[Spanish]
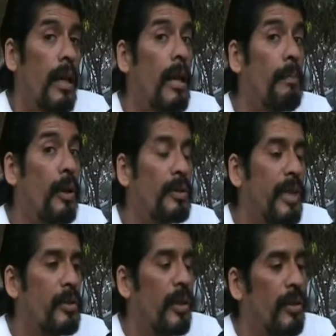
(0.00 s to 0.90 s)
El Perú
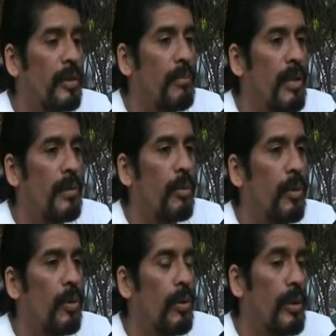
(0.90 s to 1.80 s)
se ha hecho daño a sí
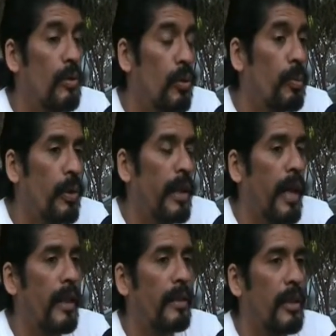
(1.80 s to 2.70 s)
mismo, ¿no? Y un grupo de
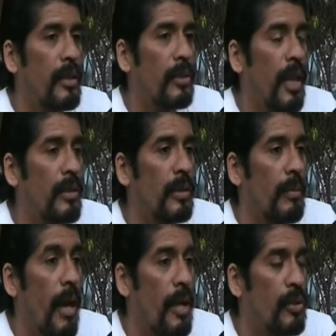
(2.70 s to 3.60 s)
gente se ha hecho daño,
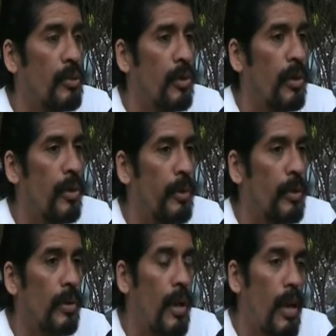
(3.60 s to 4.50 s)
ha hecho mucho daño al
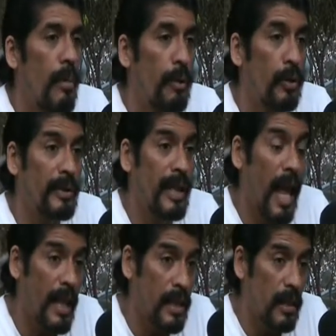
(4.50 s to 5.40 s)
Perú. Pero si
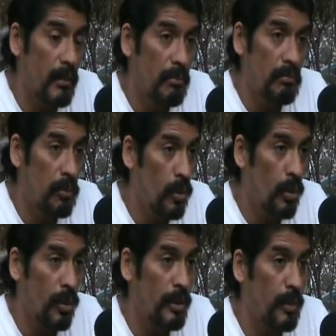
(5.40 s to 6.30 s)
alguien, no,
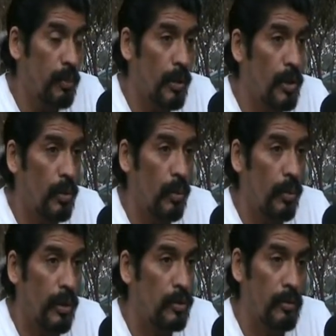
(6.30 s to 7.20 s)
no creo que sea un político,
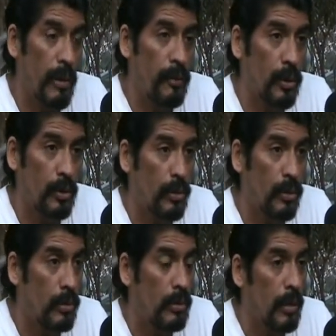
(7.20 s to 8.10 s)
porque es un mafioso,
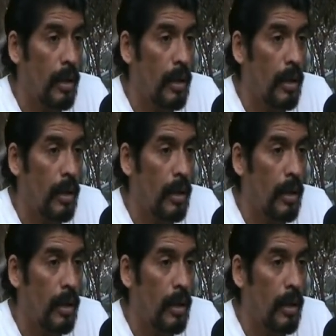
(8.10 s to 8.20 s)
¿no?